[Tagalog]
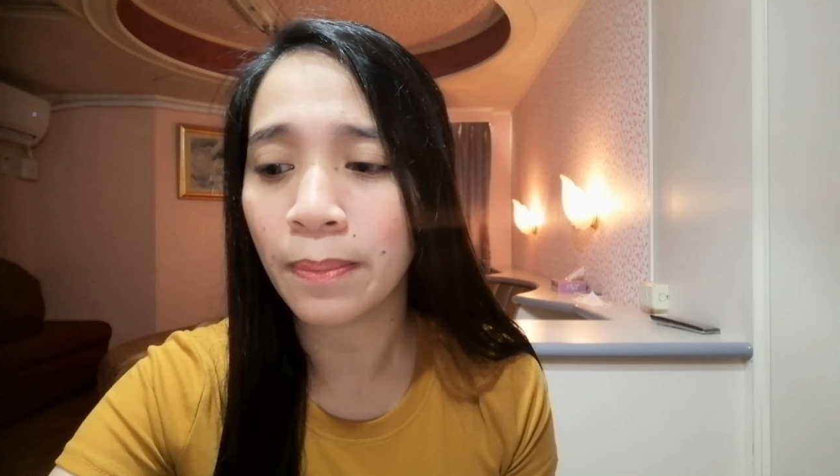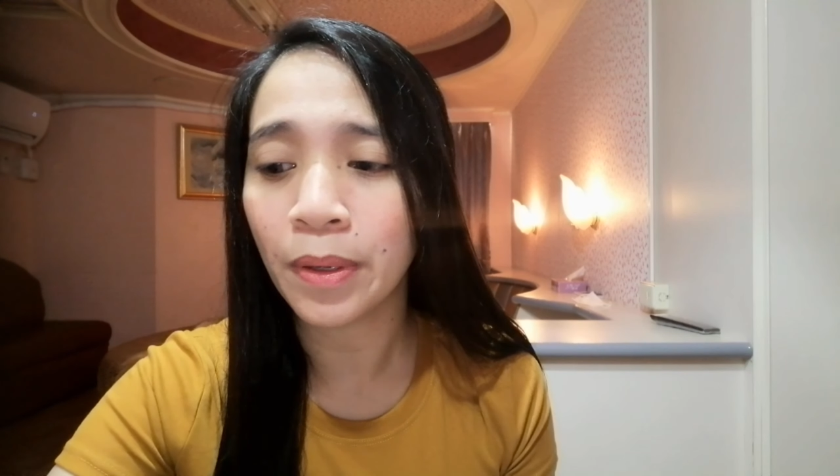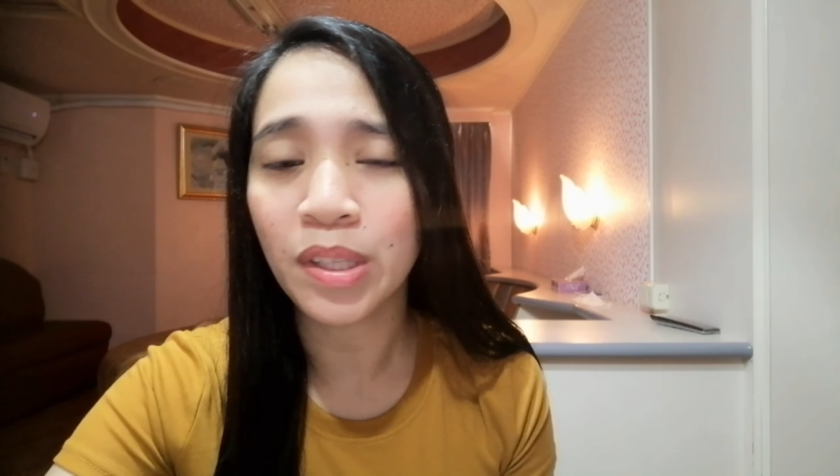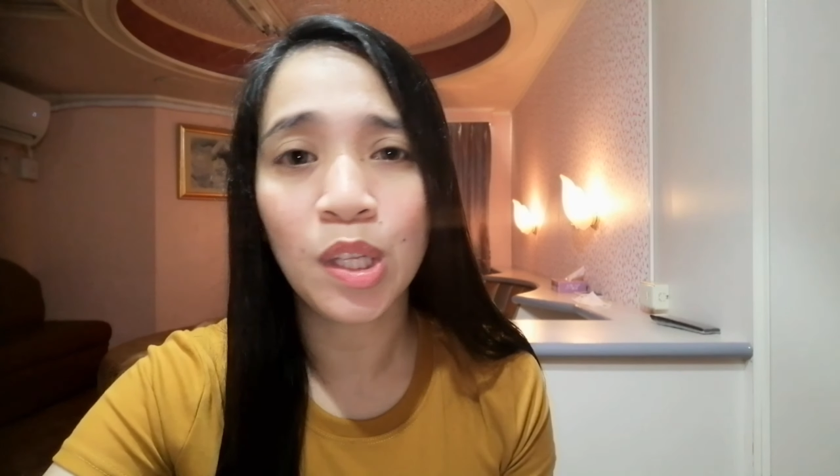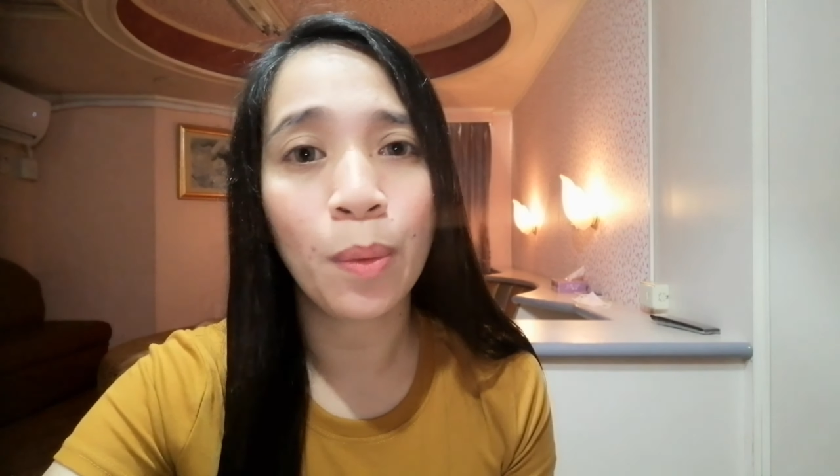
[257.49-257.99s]

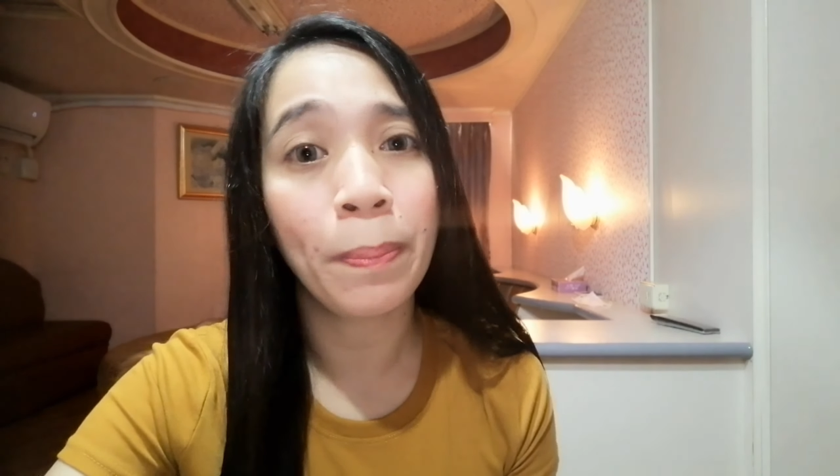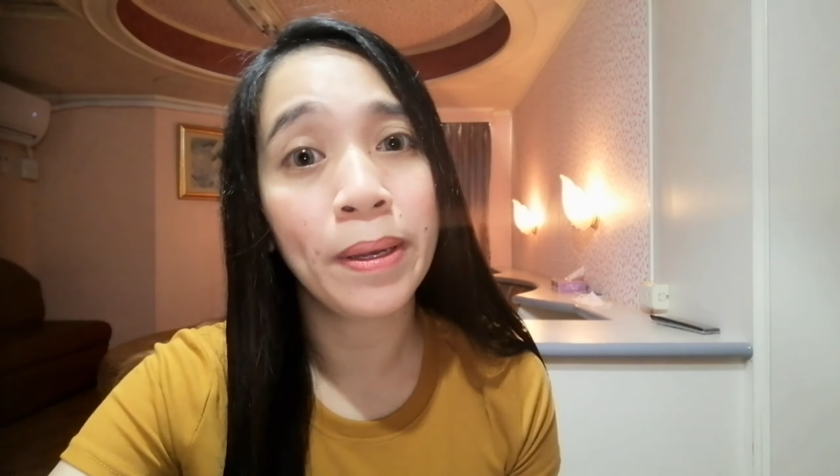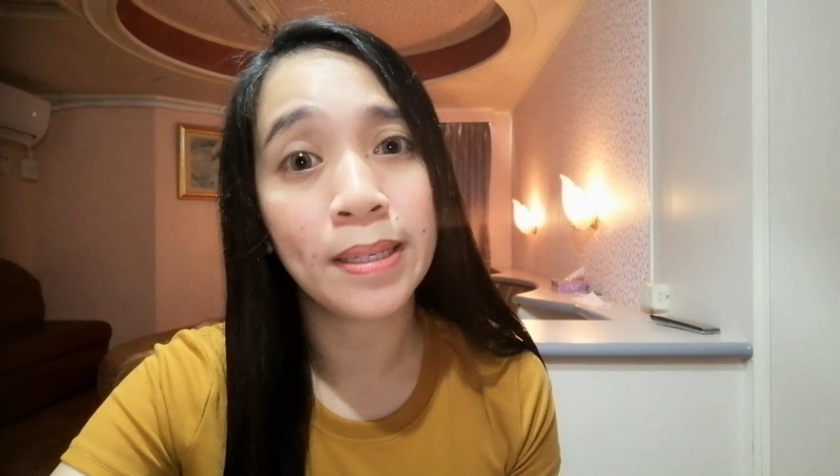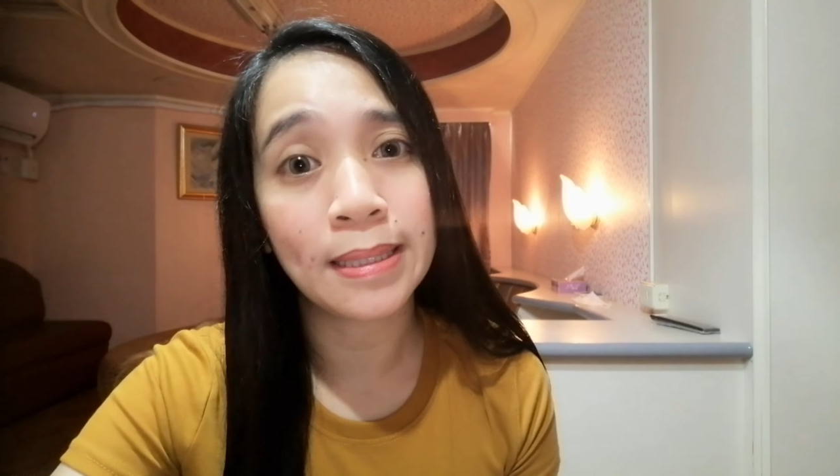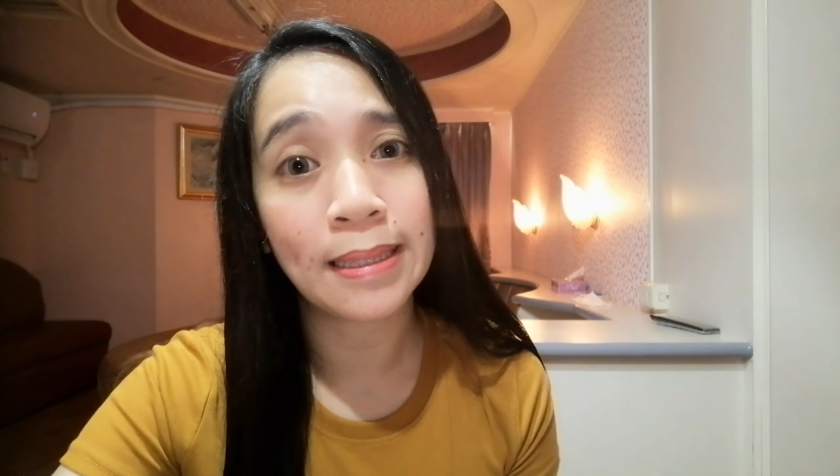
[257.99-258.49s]
Pero hindi ko pa
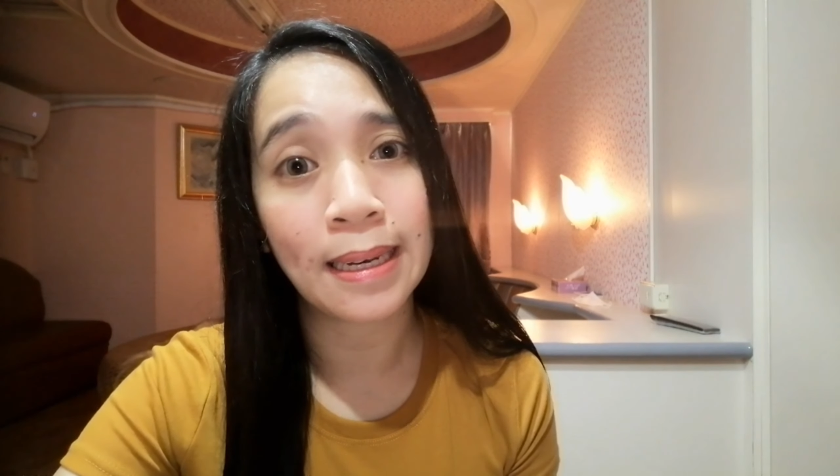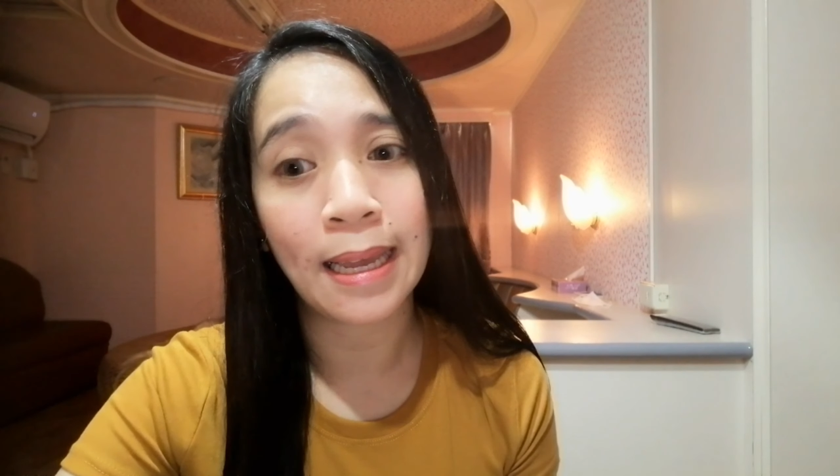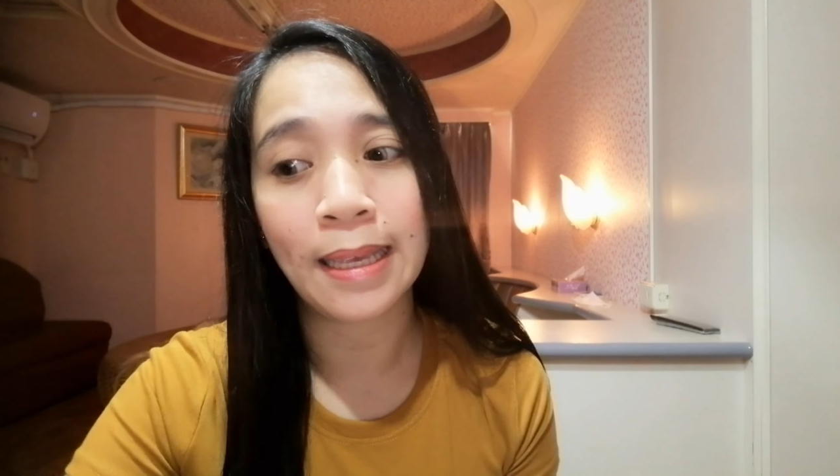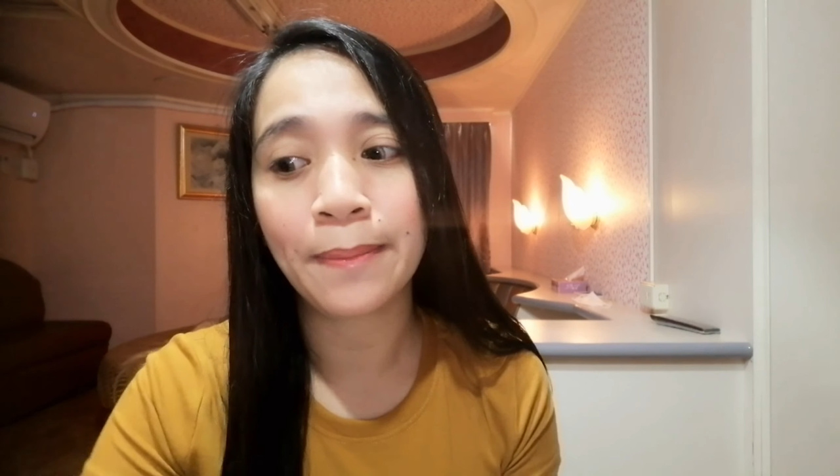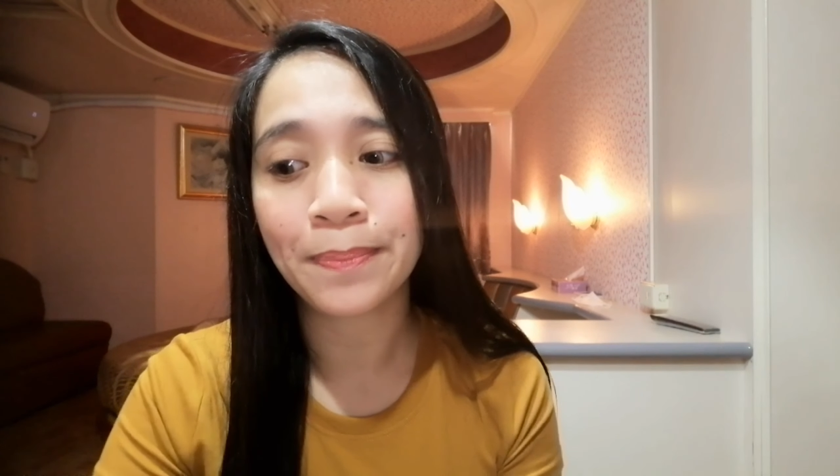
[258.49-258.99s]
yun
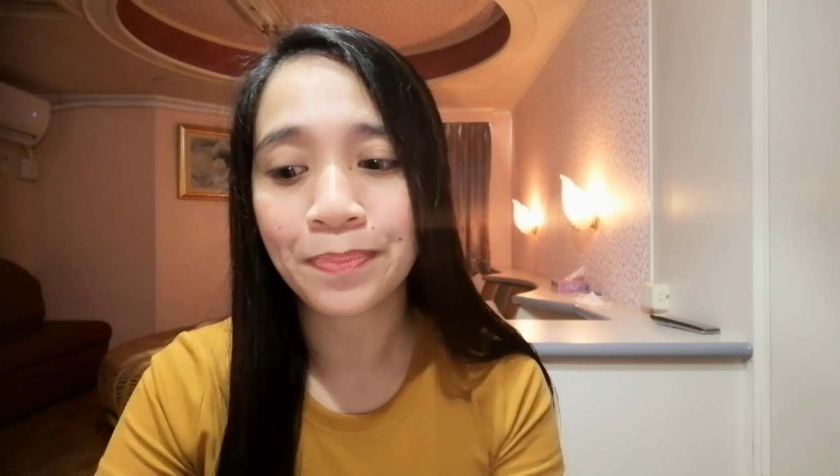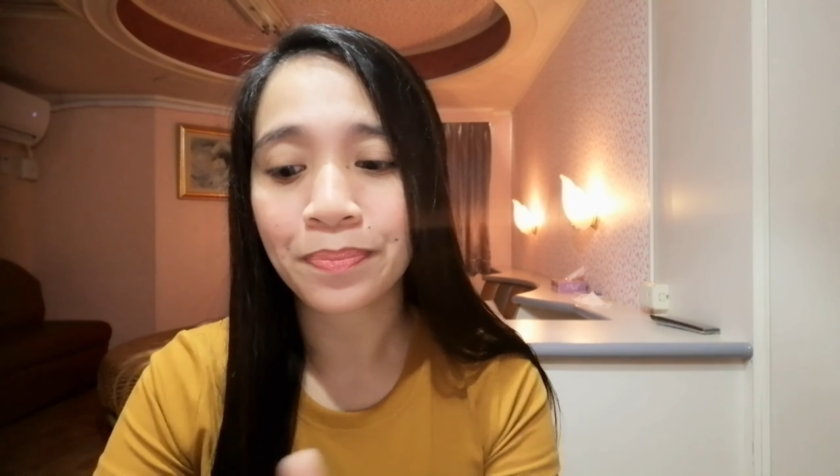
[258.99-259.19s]
natatry.